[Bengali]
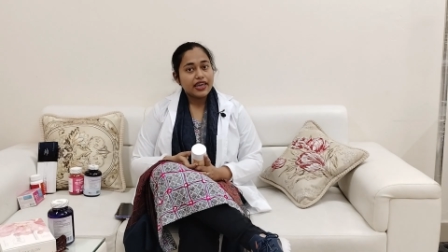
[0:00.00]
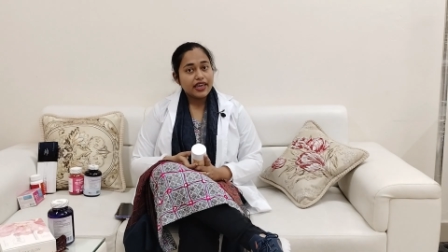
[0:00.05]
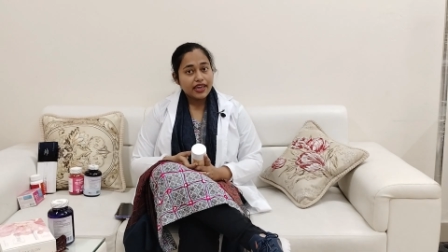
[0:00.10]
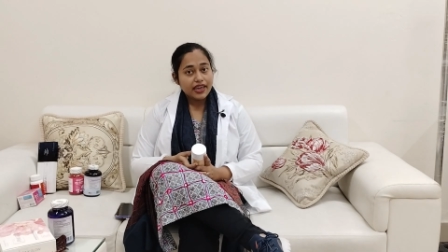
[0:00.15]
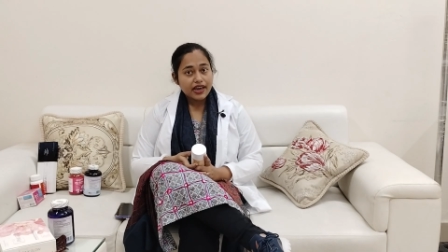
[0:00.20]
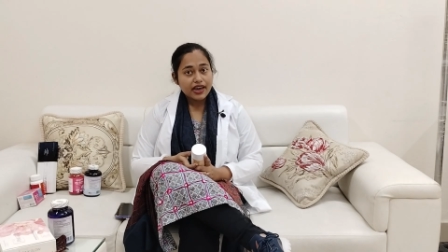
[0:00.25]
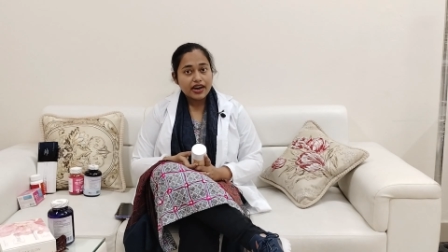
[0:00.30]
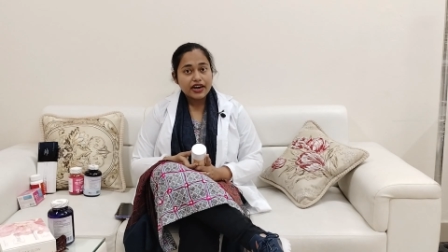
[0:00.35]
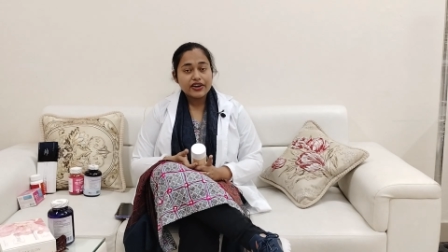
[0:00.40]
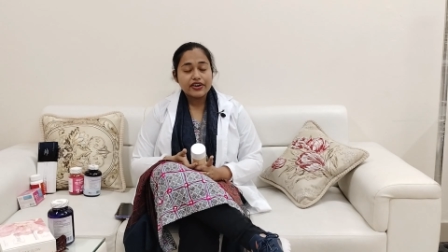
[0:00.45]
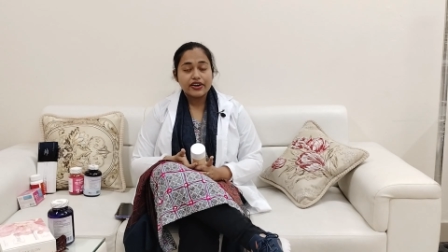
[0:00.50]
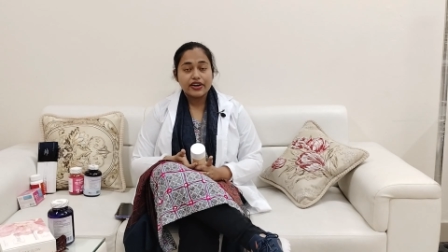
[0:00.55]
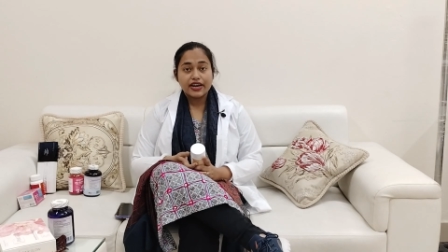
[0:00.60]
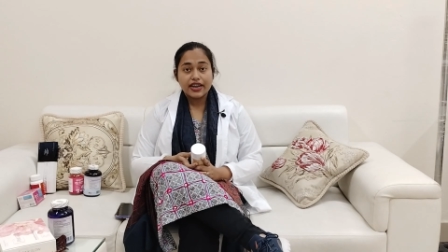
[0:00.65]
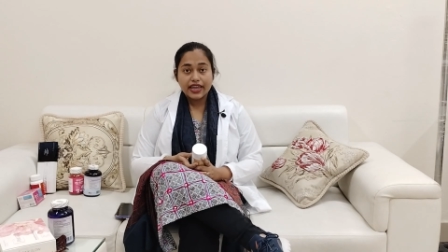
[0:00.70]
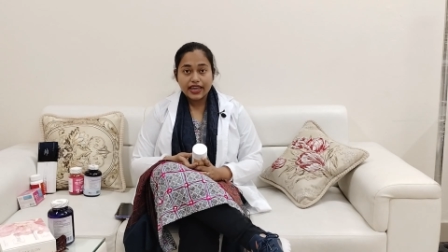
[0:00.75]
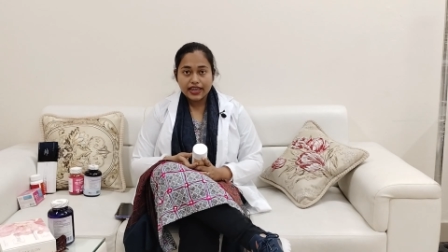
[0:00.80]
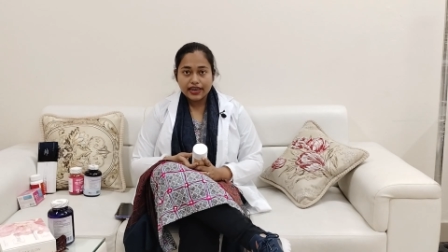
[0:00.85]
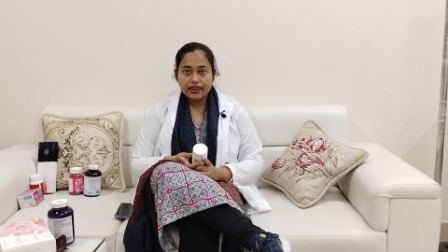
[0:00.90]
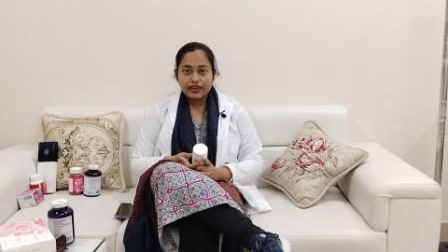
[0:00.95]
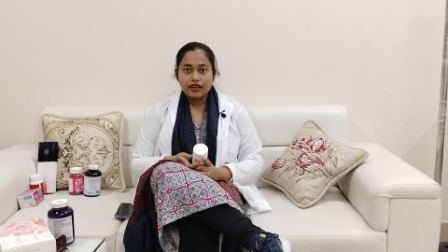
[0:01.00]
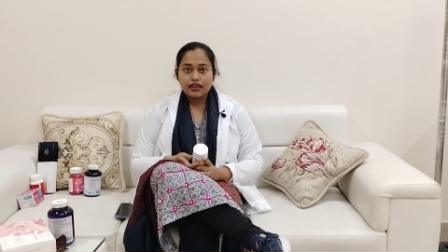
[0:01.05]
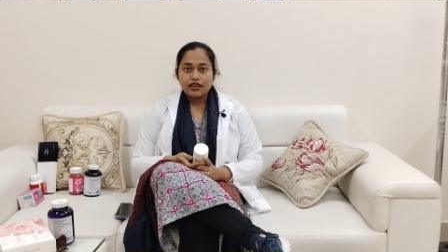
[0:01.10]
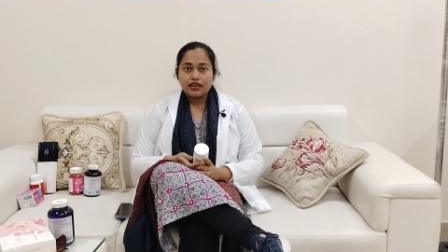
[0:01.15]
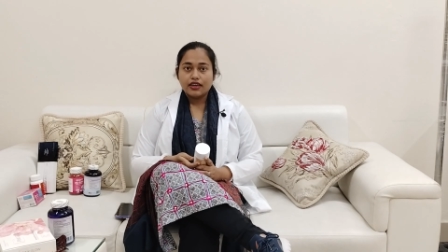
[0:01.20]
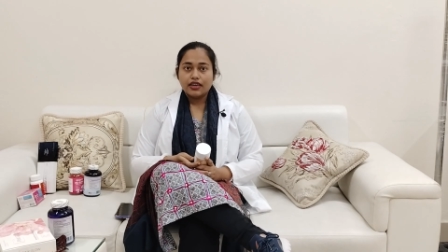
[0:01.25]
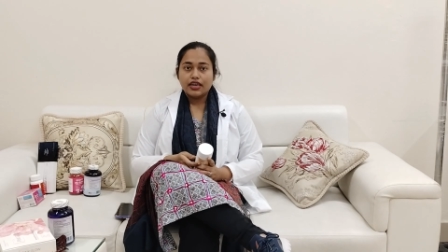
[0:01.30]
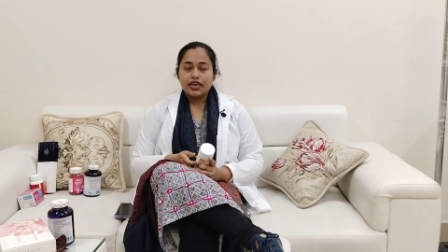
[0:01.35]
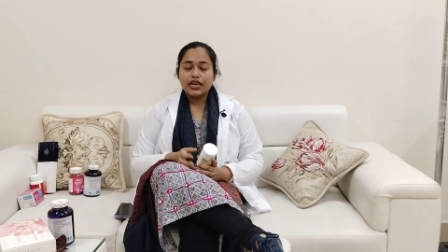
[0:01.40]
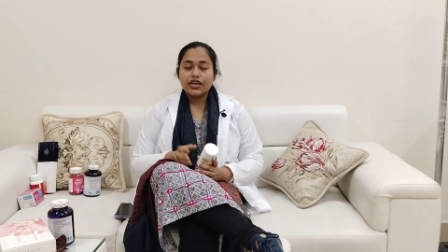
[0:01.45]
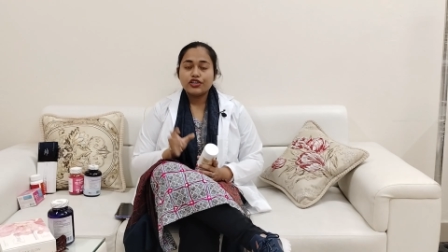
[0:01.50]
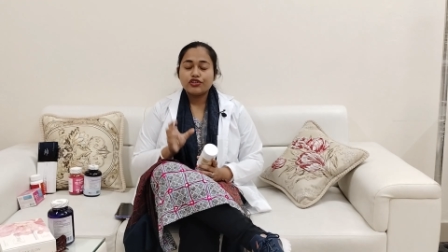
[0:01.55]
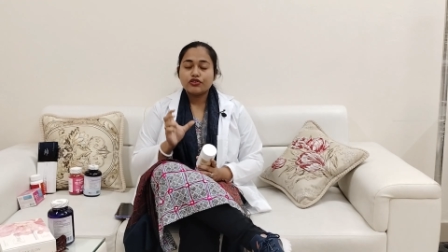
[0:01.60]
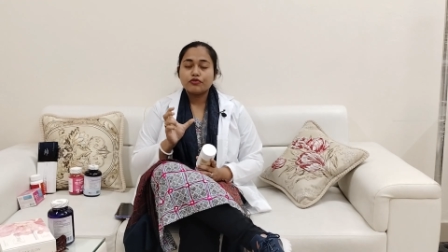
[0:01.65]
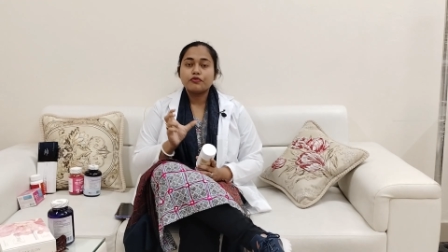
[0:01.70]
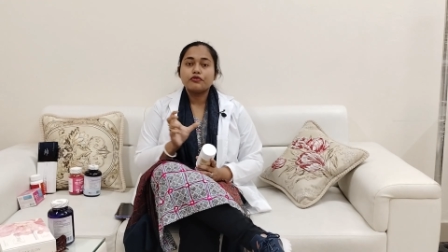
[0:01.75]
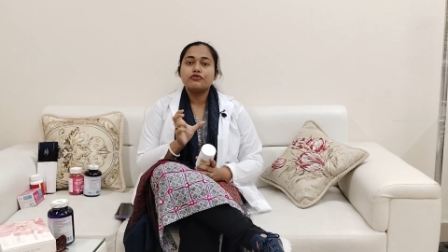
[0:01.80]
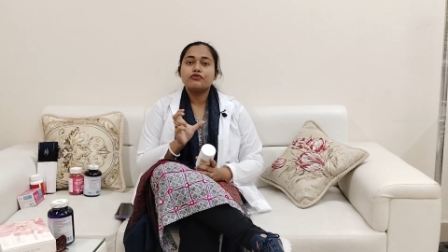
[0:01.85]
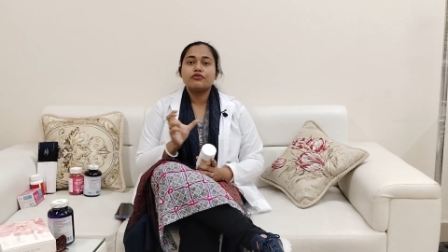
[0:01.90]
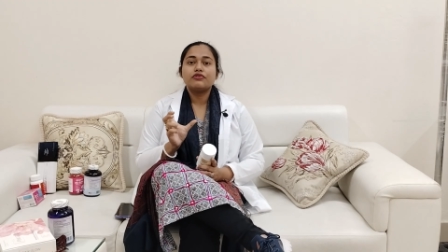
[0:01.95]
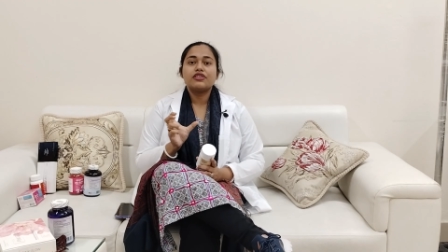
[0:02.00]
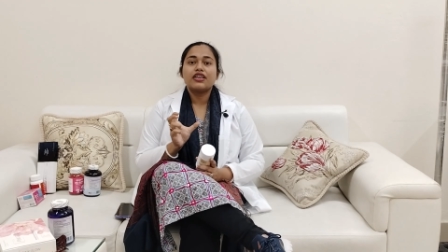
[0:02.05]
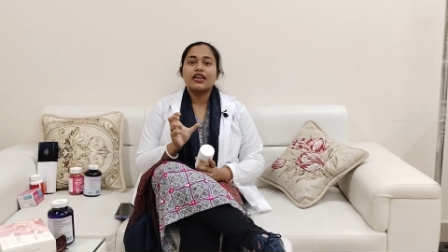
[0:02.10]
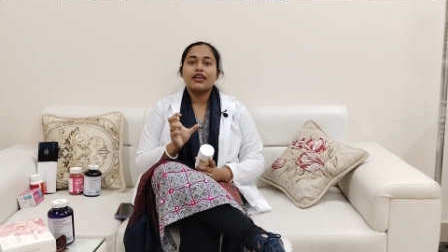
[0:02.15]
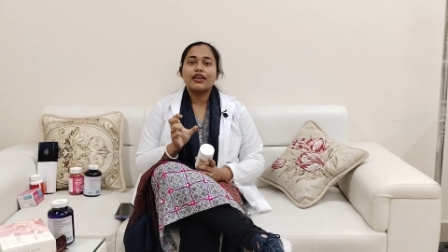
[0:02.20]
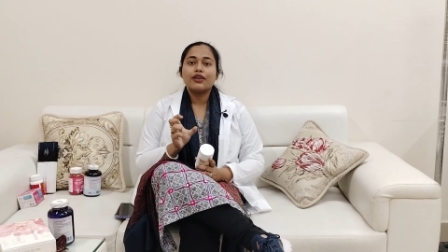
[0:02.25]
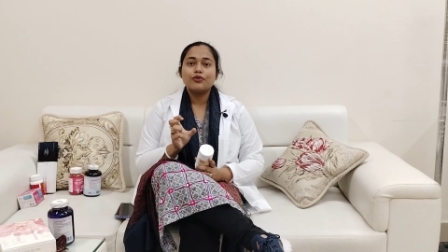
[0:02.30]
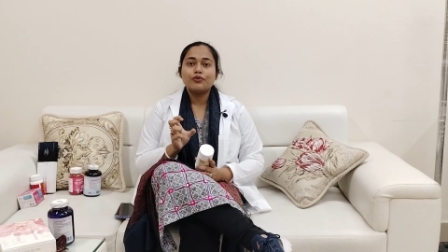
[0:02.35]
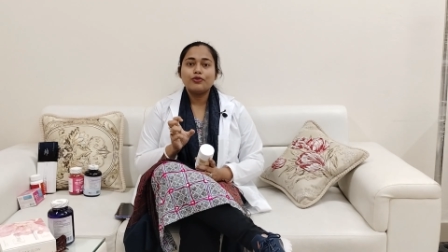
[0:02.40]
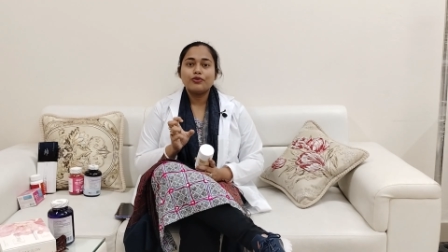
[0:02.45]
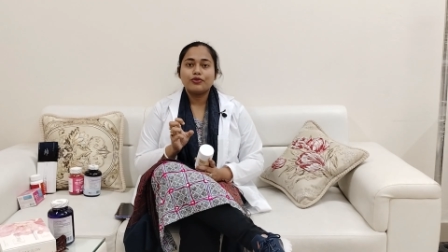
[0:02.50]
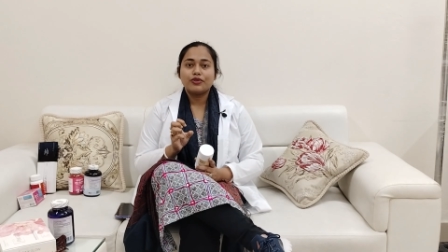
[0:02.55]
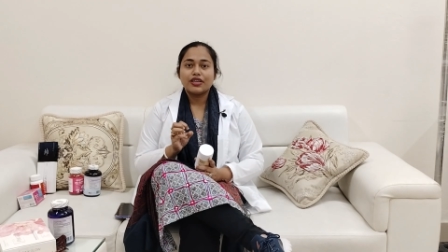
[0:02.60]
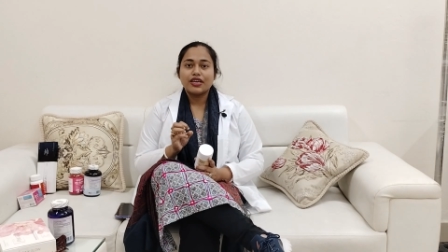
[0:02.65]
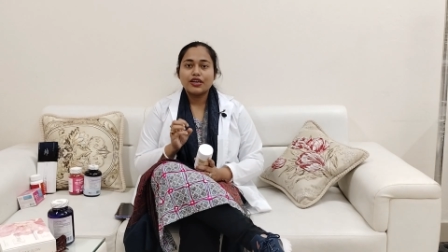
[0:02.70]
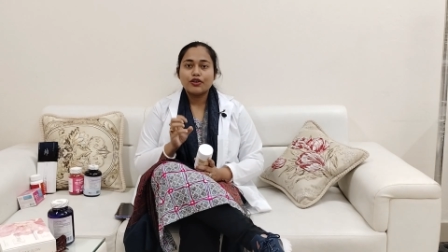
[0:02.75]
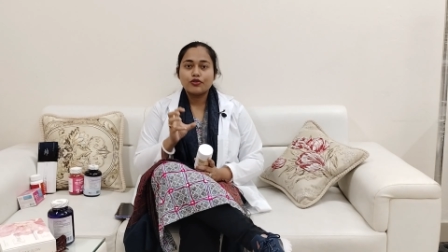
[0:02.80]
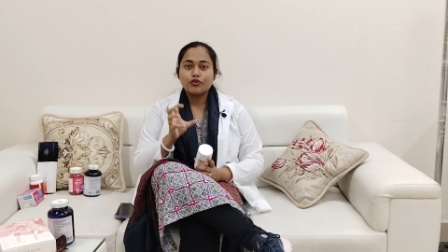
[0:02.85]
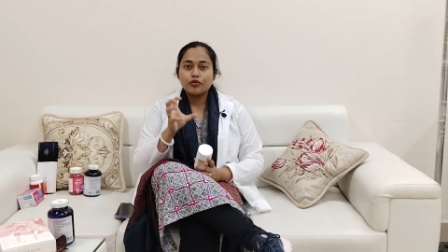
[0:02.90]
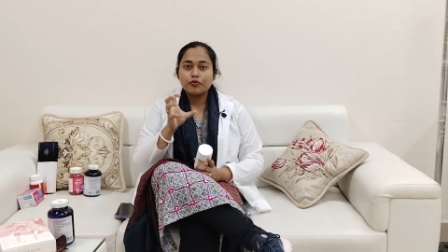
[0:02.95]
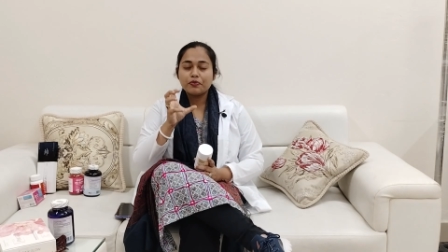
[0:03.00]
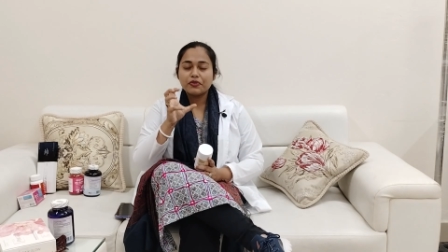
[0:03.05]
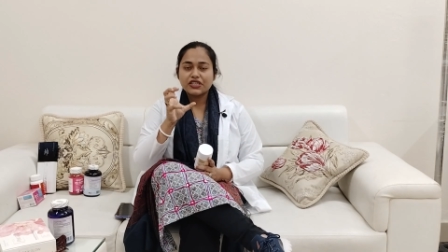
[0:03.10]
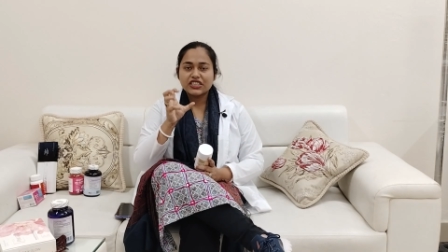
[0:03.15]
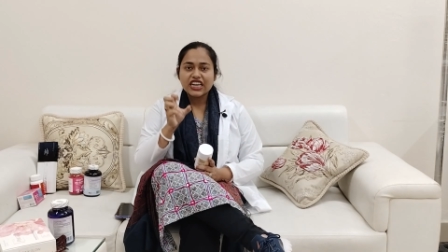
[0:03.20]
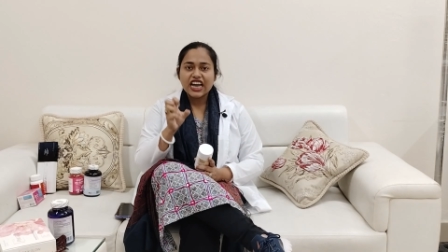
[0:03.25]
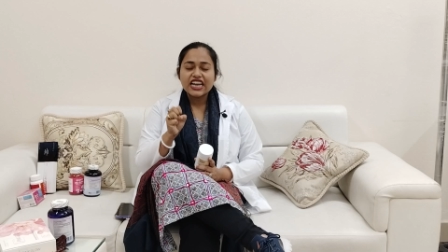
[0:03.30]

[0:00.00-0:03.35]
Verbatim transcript: হেয়ার নেল এই সমস্ত জায়গাগুলোতে খুব